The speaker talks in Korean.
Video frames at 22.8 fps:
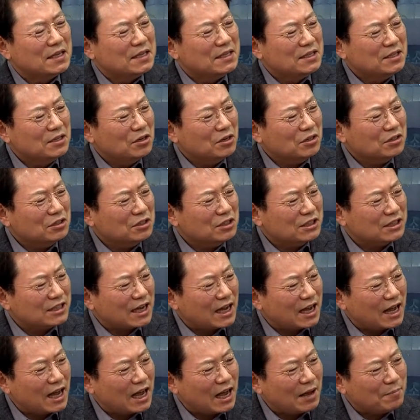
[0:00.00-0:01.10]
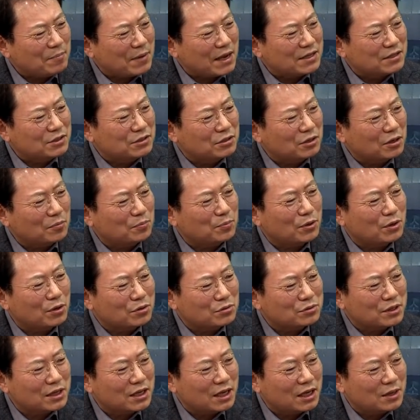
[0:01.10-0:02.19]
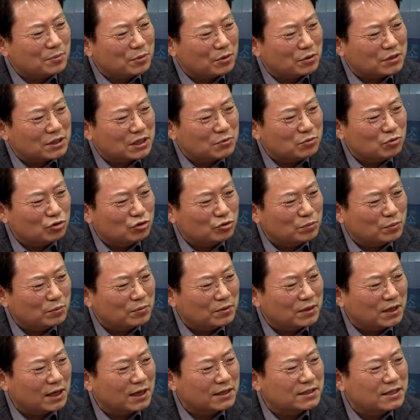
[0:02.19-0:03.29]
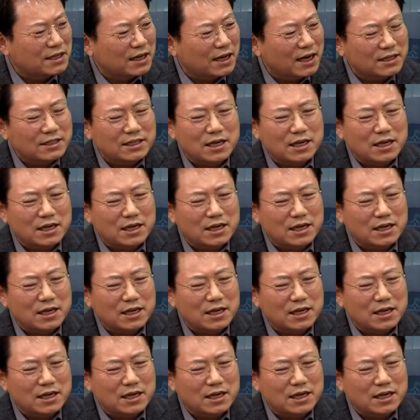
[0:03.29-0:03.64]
이런 걸 참 많죠. 평소에 변호사님 유튜브 보다가 제가